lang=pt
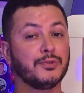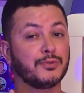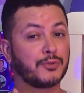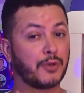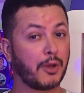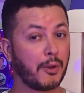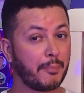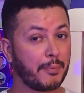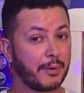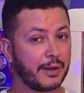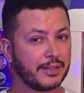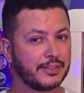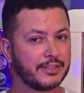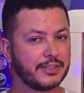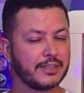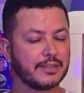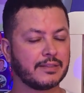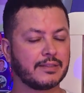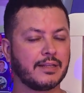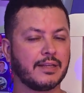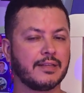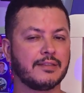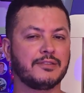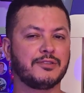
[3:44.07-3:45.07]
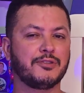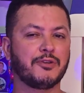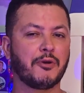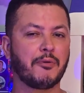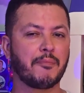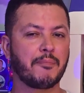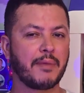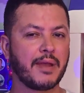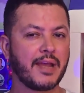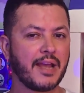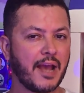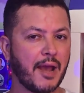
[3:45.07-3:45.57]
Só para adiantar assim,
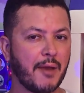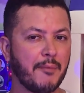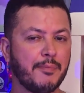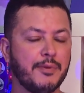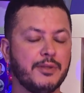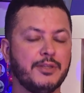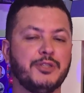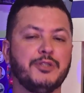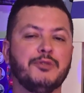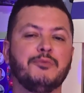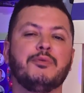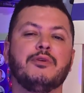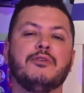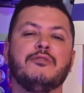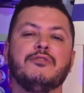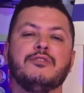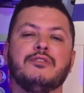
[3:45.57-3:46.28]
ó, bem rapidinho para